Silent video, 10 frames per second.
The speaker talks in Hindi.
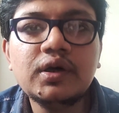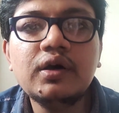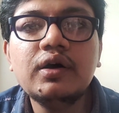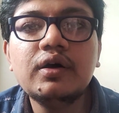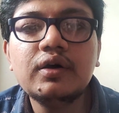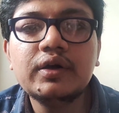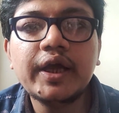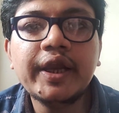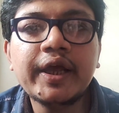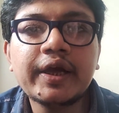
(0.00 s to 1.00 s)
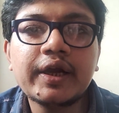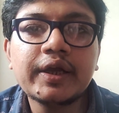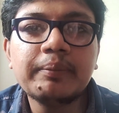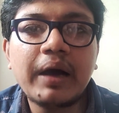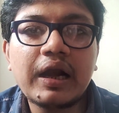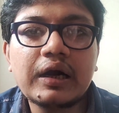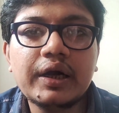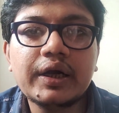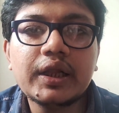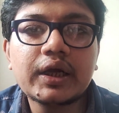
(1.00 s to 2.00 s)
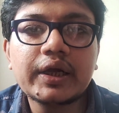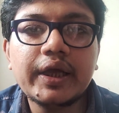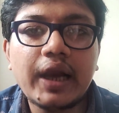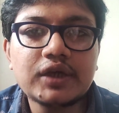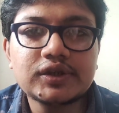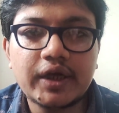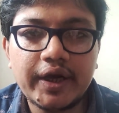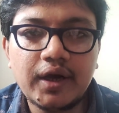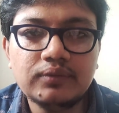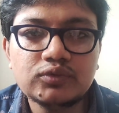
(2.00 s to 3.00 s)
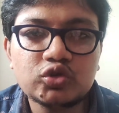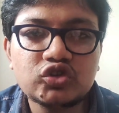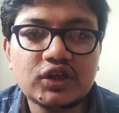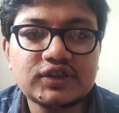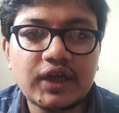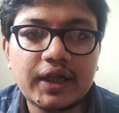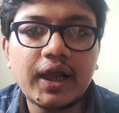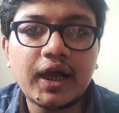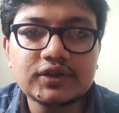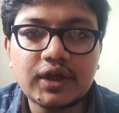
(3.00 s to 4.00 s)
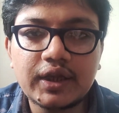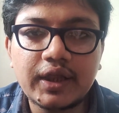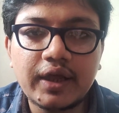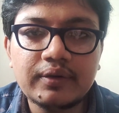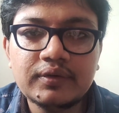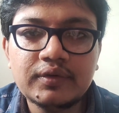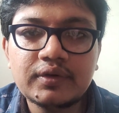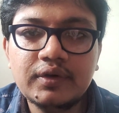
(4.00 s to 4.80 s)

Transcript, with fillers: नहीं नई करके बारह घंटे तक के लास्ट करेगा उससे ज़्यादा लास्ट करता है